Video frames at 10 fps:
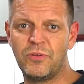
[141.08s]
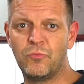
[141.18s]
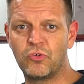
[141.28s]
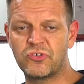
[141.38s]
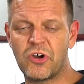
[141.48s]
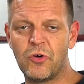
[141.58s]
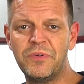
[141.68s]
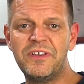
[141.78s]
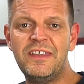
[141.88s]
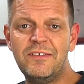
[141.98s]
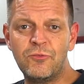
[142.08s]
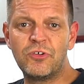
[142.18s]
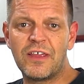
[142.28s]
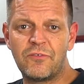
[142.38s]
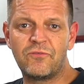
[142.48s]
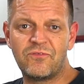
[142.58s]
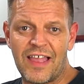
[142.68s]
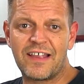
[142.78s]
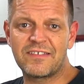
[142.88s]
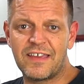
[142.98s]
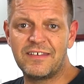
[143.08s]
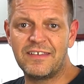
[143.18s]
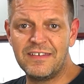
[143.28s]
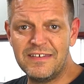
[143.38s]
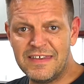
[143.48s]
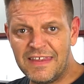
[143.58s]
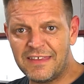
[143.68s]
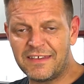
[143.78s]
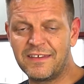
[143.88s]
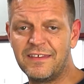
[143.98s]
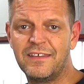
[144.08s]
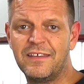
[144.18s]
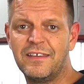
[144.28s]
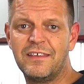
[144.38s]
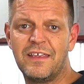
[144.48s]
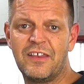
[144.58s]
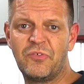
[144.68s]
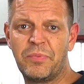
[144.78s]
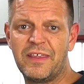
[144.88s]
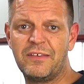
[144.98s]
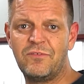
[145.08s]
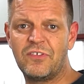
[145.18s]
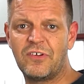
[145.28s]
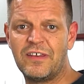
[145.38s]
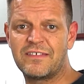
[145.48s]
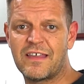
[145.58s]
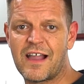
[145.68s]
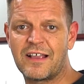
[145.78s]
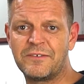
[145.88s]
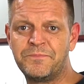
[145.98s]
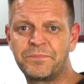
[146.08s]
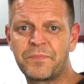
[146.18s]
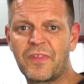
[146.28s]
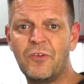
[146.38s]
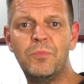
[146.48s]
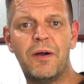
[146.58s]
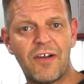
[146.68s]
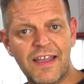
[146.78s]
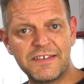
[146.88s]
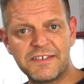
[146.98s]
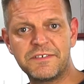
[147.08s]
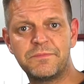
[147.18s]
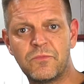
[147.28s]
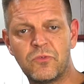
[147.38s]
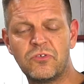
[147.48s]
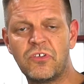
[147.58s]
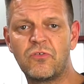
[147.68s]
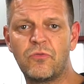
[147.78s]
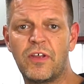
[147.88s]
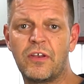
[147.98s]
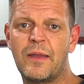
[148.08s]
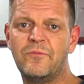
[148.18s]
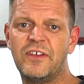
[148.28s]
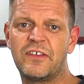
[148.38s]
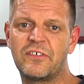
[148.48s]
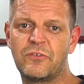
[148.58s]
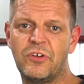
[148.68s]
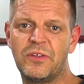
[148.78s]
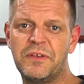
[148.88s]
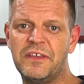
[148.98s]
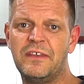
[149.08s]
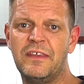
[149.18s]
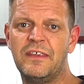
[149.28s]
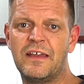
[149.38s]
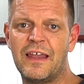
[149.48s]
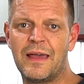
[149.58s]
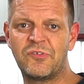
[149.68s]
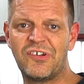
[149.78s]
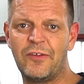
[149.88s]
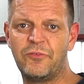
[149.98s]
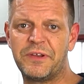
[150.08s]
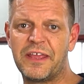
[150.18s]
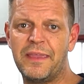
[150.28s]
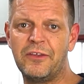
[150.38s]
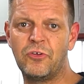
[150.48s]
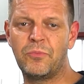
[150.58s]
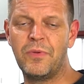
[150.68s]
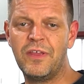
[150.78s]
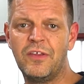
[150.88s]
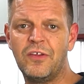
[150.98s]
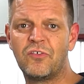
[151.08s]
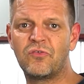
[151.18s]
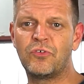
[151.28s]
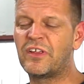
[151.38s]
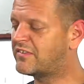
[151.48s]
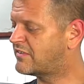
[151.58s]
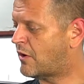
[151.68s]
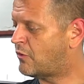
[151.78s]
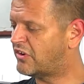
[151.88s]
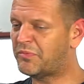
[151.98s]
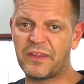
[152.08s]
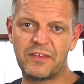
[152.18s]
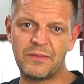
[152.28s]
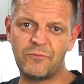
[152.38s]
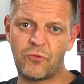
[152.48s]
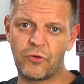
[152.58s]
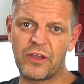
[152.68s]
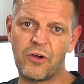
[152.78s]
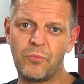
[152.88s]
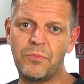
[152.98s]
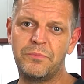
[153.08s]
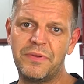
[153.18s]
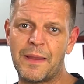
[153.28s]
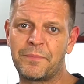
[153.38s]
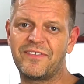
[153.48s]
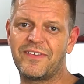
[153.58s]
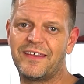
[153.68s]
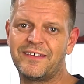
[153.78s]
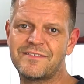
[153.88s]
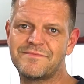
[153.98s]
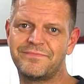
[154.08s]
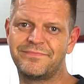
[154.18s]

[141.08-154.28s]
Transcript: die Motorhaube. Die wird ja werkseitig nicht entsprechend, wie soll ich sagen, überwacht. Und insofern haben wir das natürlich mit in die Alarmschleife mit reingenommen, so dass es auch entsprechend im Vorderraum mit abgesichert ist.